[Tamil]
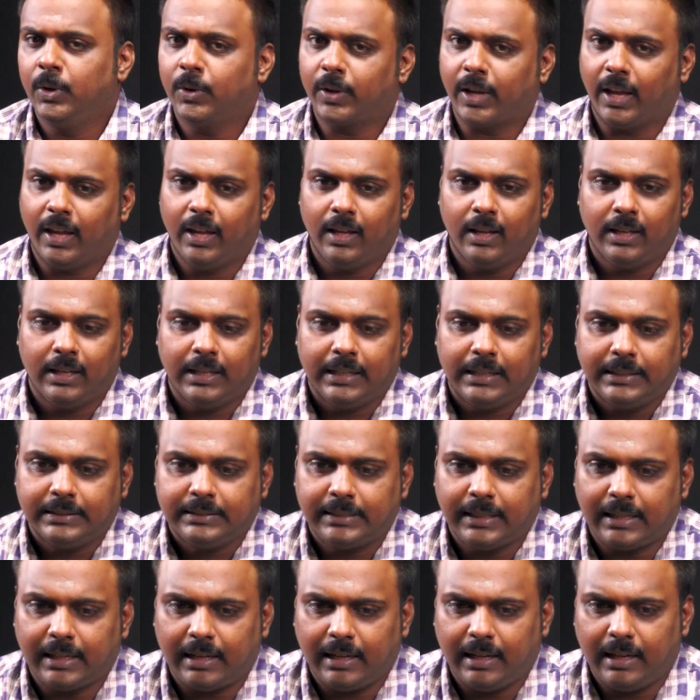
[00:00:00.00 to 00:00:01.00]
ஓகே
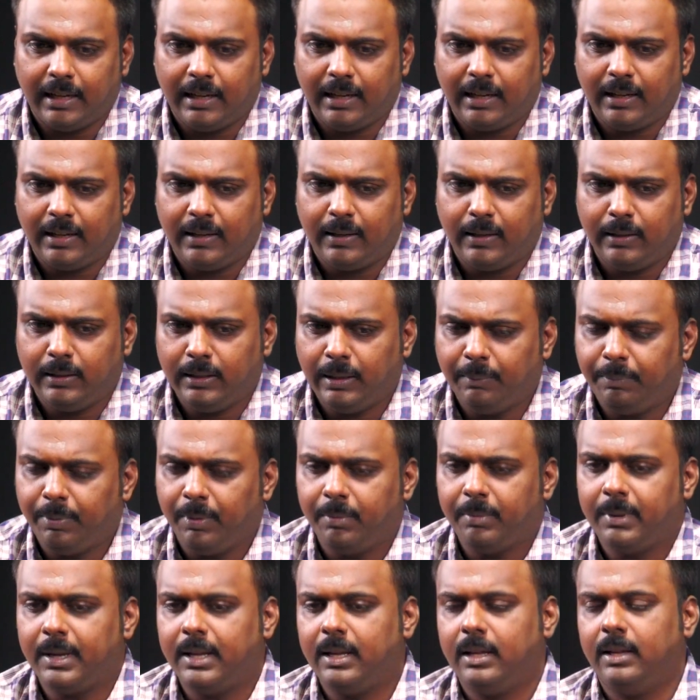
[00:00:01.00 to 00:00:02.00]
சார்
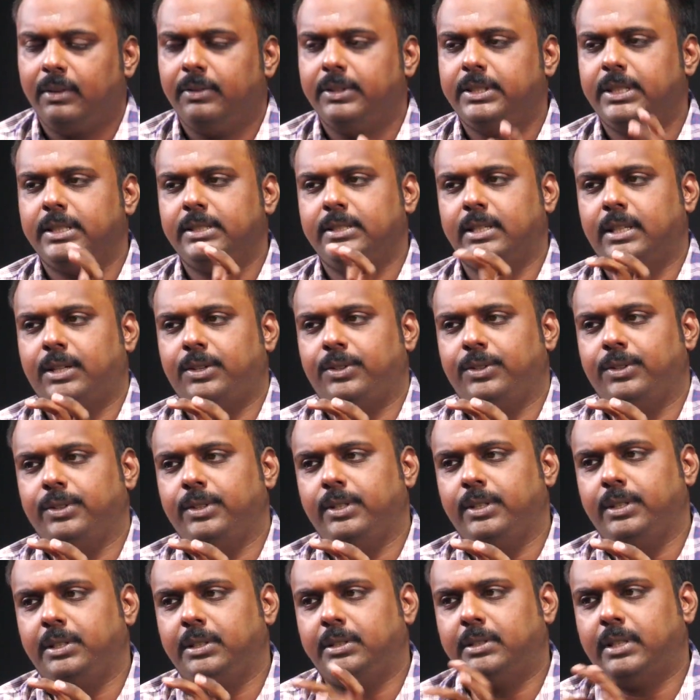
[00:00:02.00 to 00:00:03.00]
எப்போவுமே விஜய் சார்
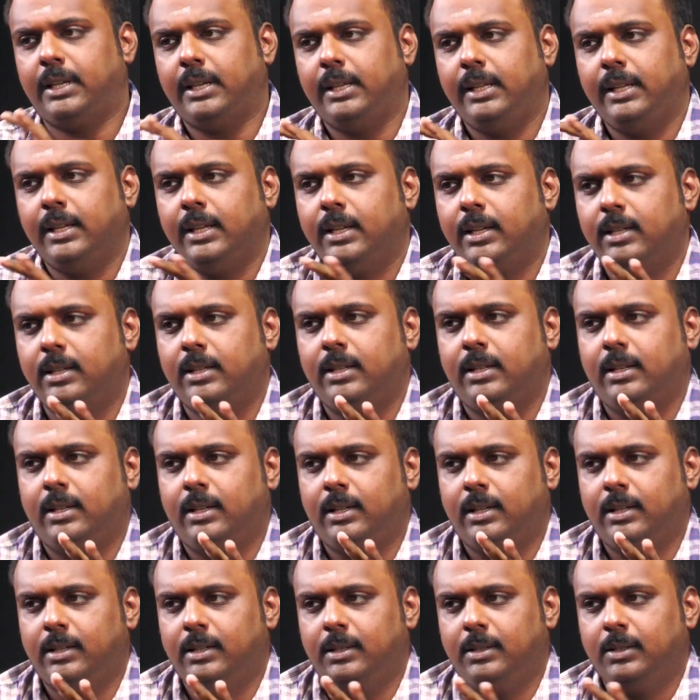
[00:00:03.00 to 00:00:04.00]
வந்து
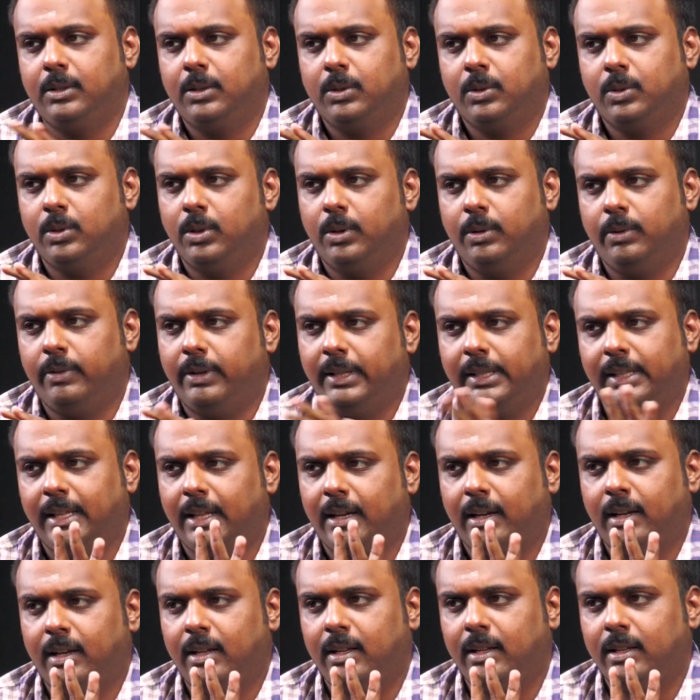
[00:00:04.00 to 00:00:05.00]
தனியாக
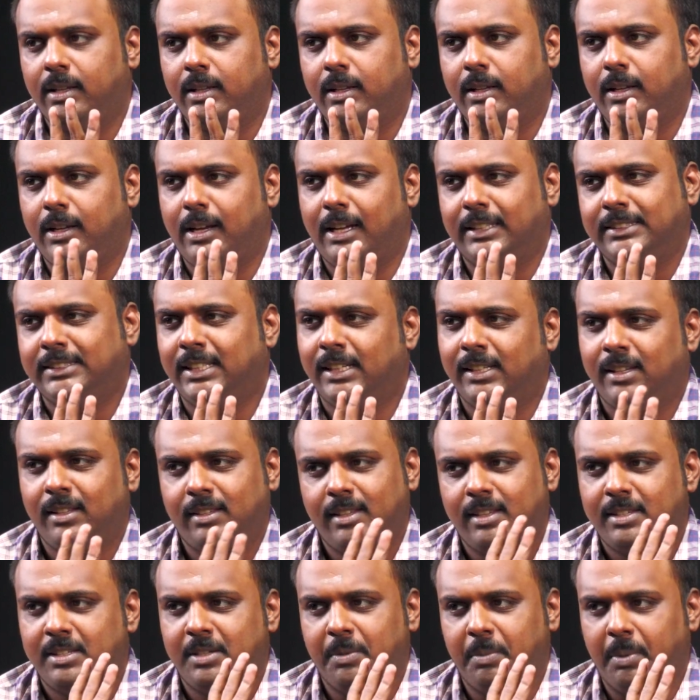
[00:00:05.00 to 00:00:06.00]
வந்தார்னா அசால்ட்டாக
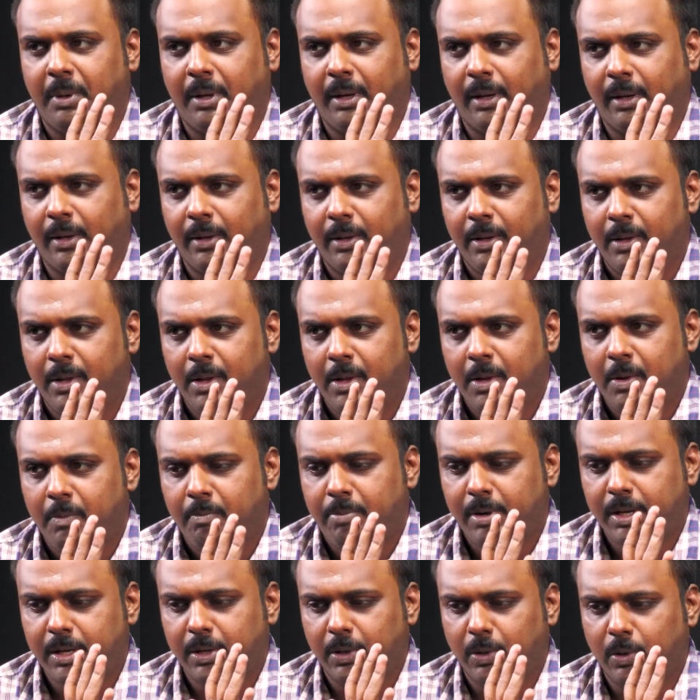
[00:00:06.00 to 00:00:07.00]
ஜெயிச்சுட்டு போயிடுறாரு
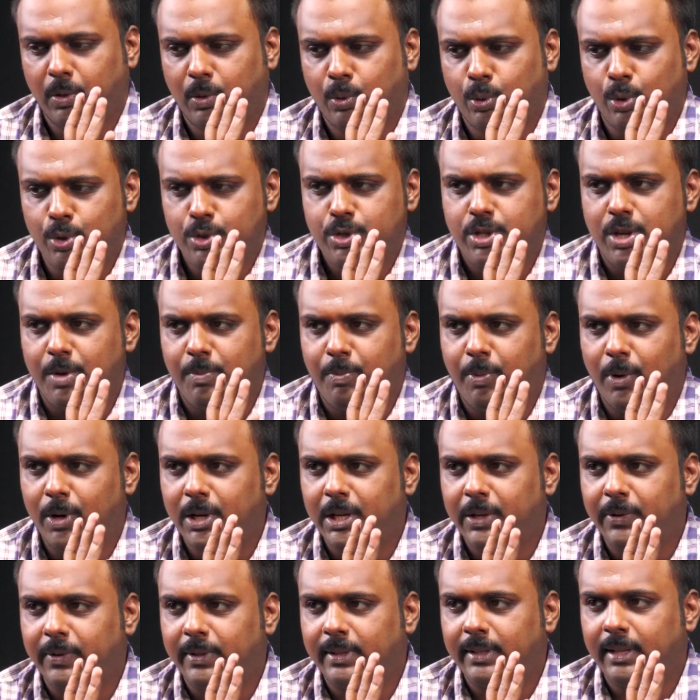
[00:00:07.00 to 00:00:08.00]
பட் கொஞ்சம்
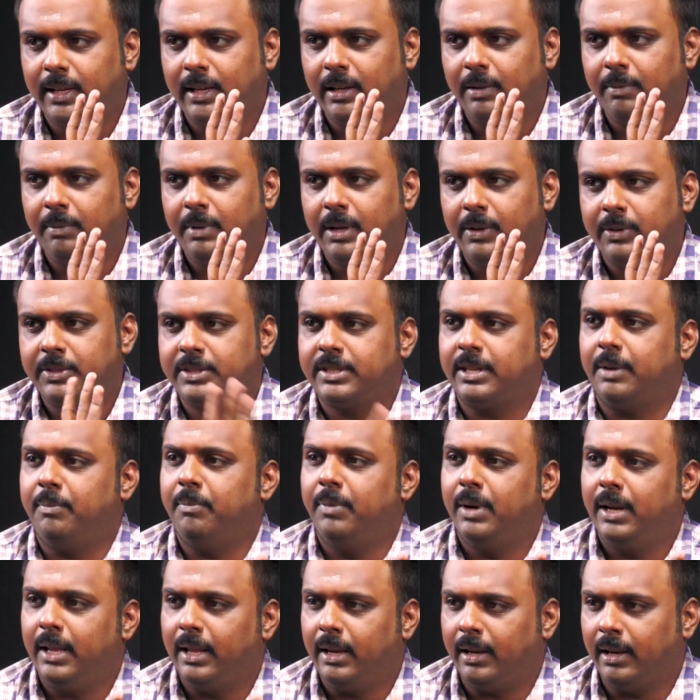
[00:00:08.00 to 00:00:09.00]
போட்டி வந்தாலுமே அவர்
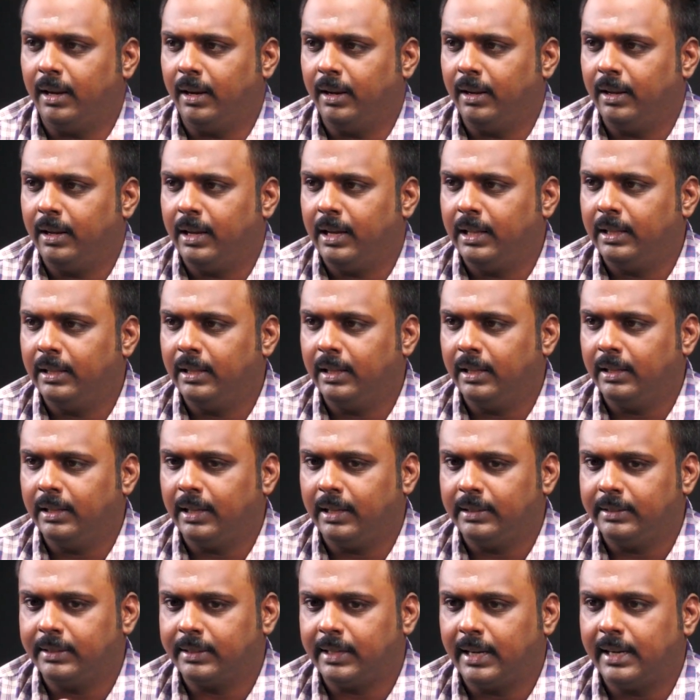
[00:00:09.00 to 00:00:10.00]
ஸ்டம்பிள் ஏறாரு அது அந்த
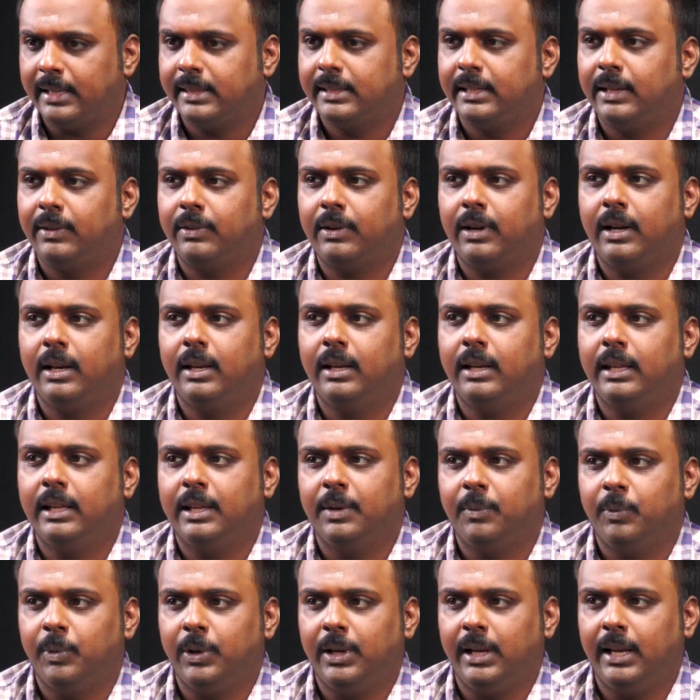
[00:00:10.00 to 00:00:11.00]
அந்த களத்தில் அவரால் நிற்க
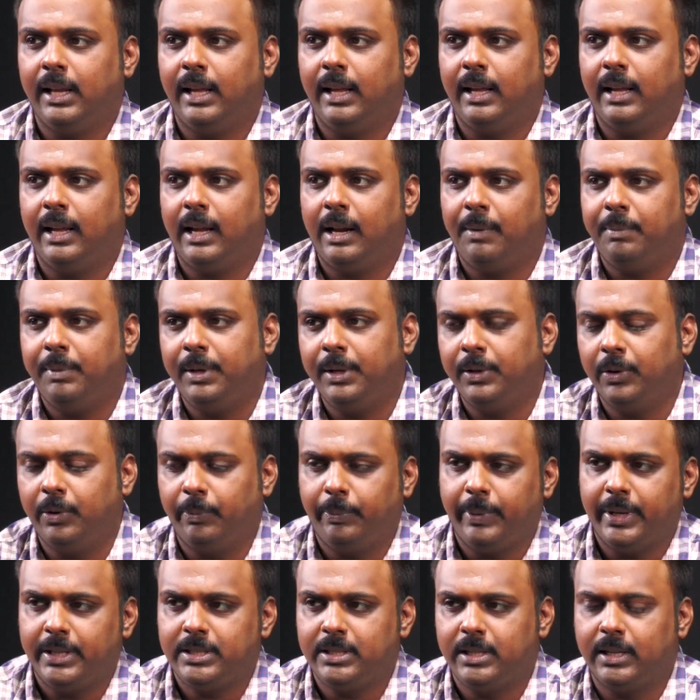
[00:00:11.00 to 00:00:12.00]
முடியல அப்படின்ற ஒரு
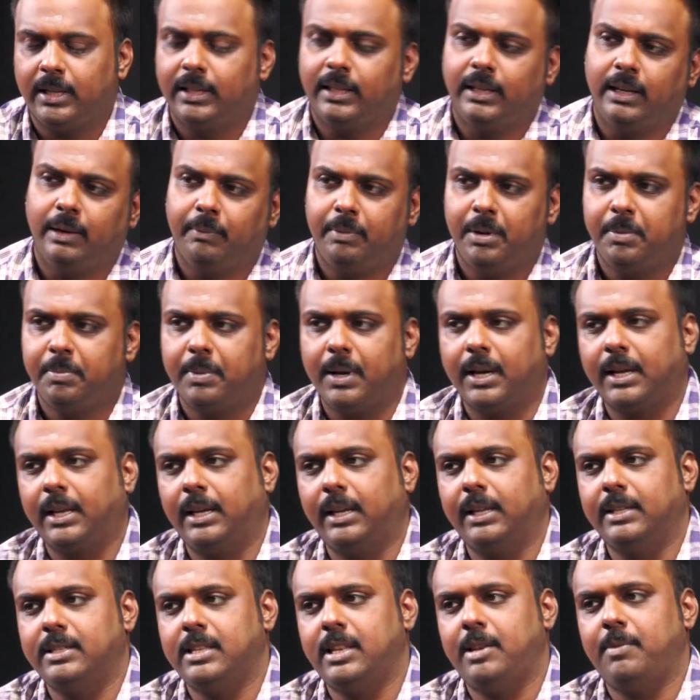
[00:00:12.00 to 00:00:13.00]
பேச்சு இருக்காது நீங்கள் எப்படி
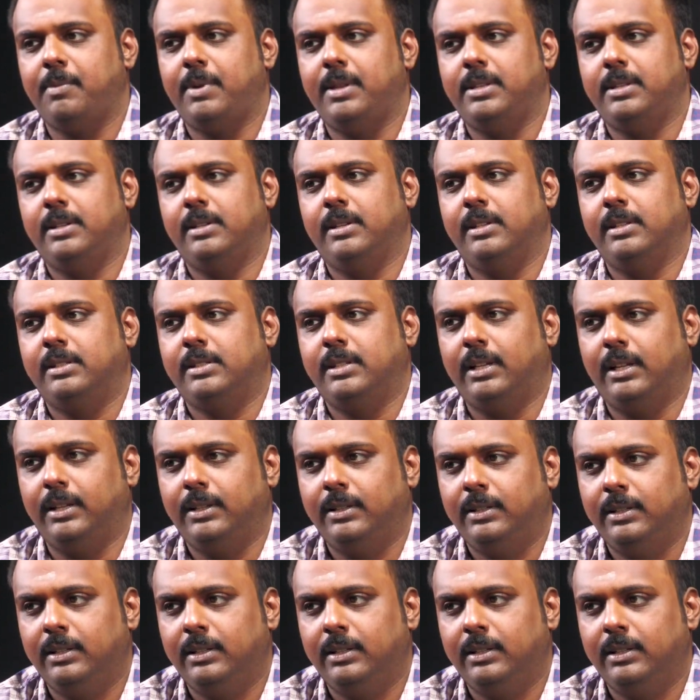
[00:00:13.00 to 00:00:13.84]
பார்க்குறீங்க சினிமா ஜேர்னலிஸ்டாக